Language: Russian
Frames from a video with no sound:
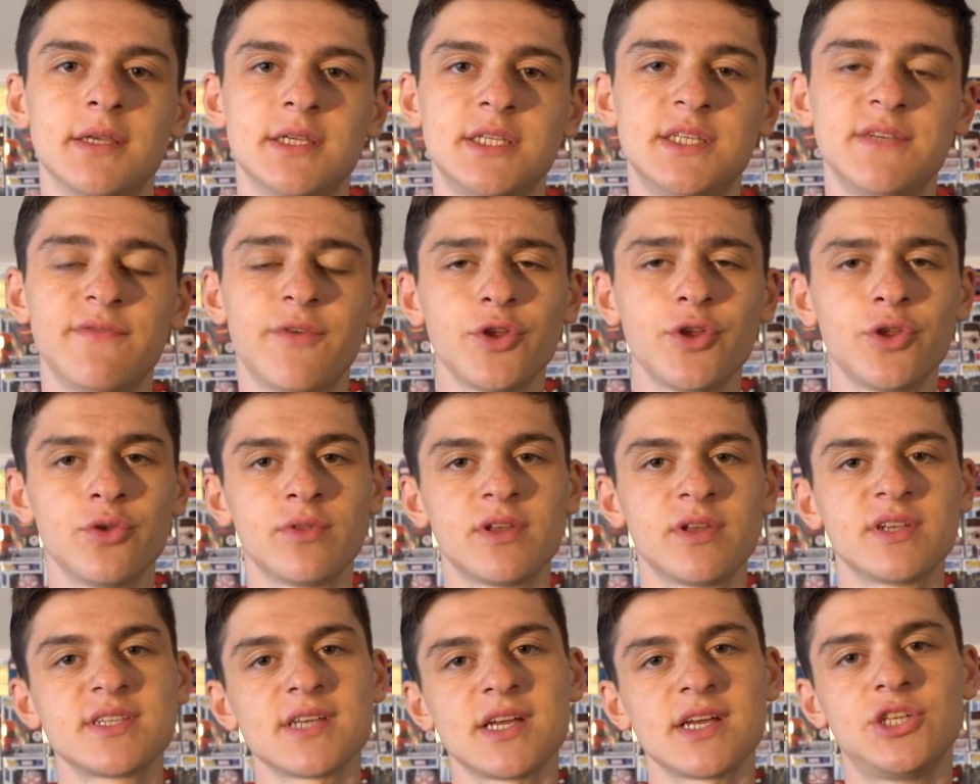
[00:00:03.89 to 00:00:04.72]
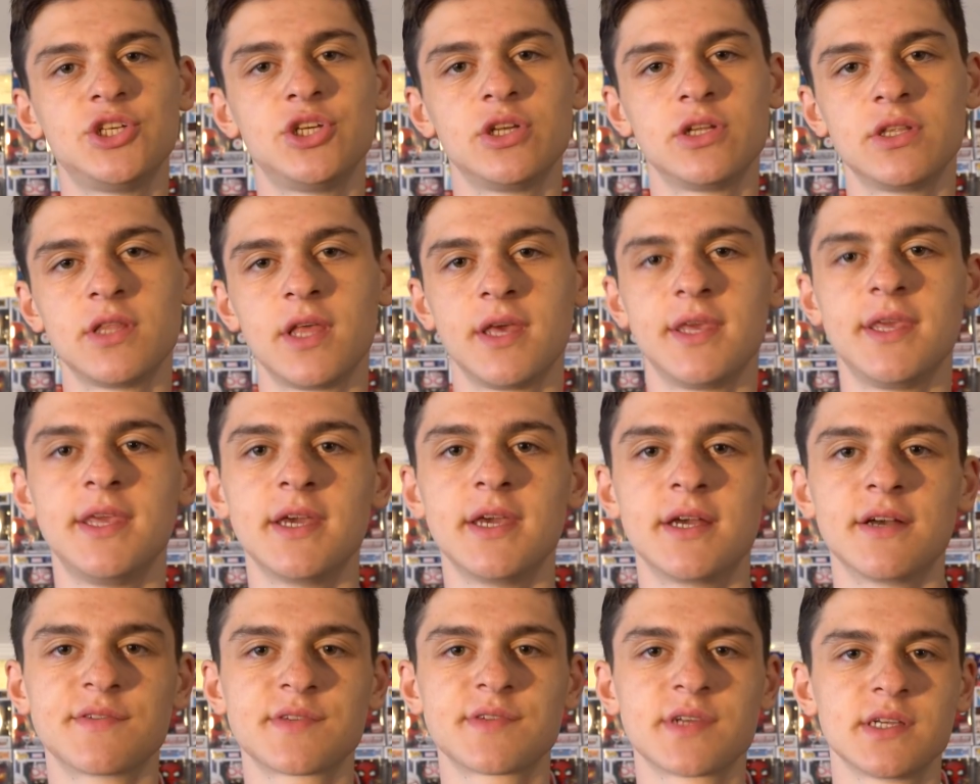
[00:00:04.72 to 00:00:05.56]
Сегодня у нас очередная
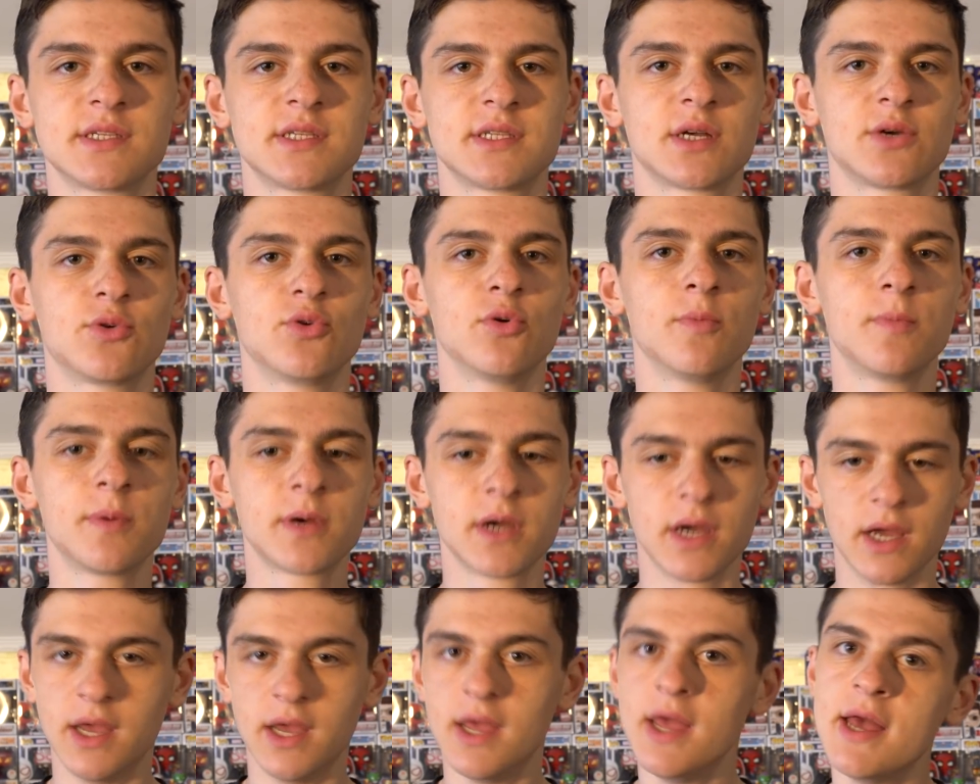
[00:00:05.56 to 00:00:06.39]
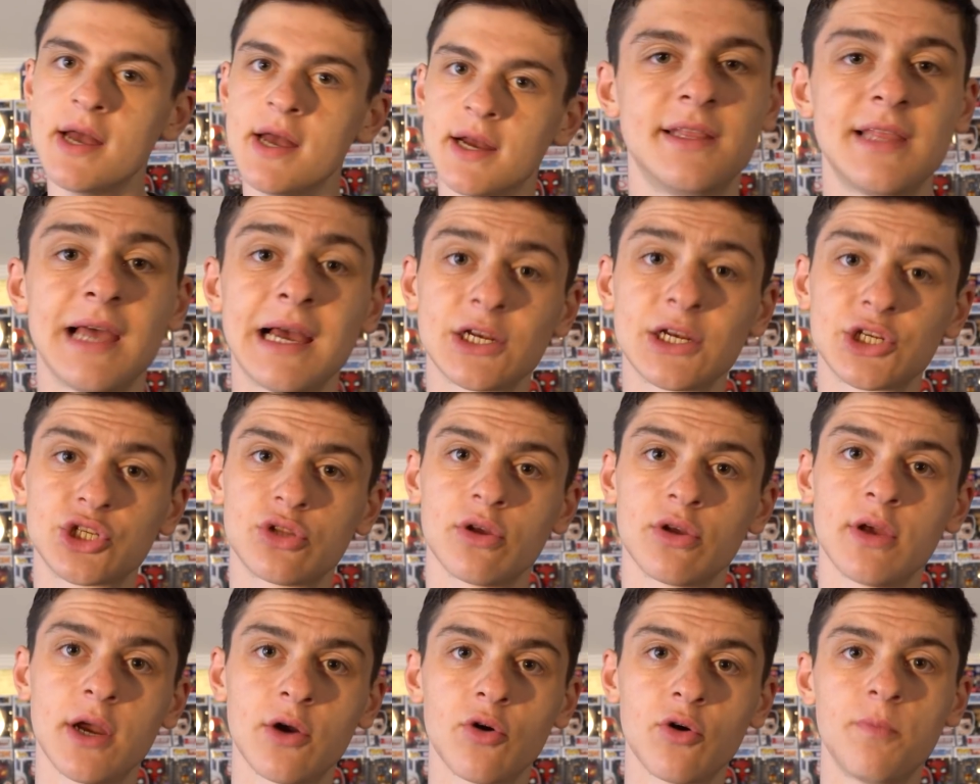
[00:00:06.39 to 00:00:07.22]
гиковская закупка. Итак,
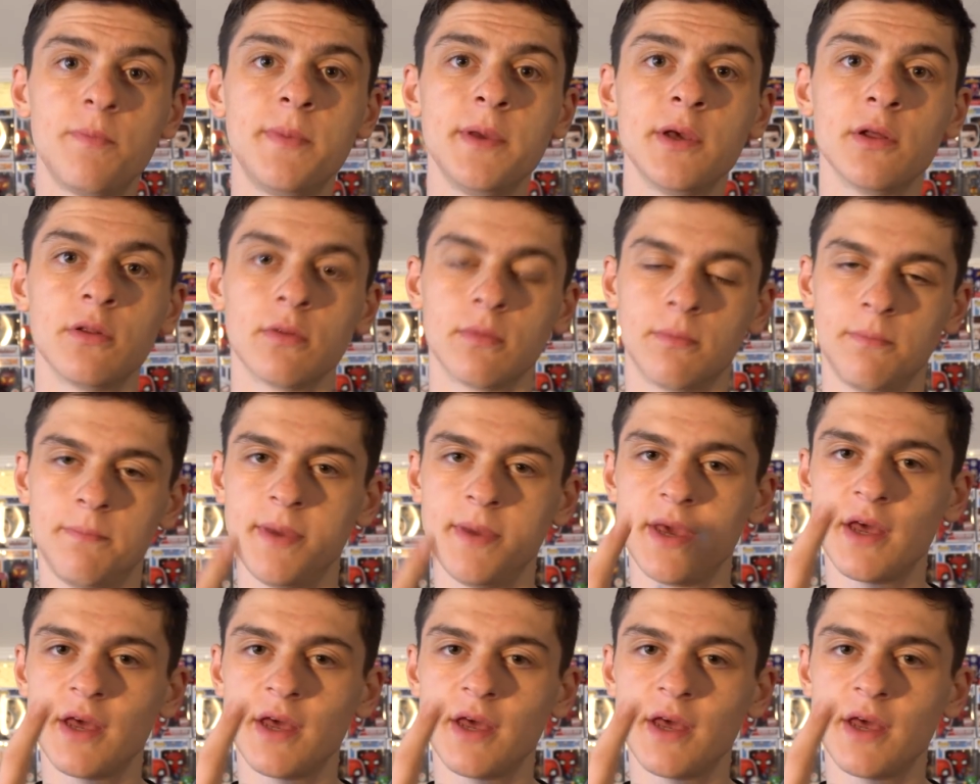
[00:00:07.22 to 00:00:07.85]
что я купил?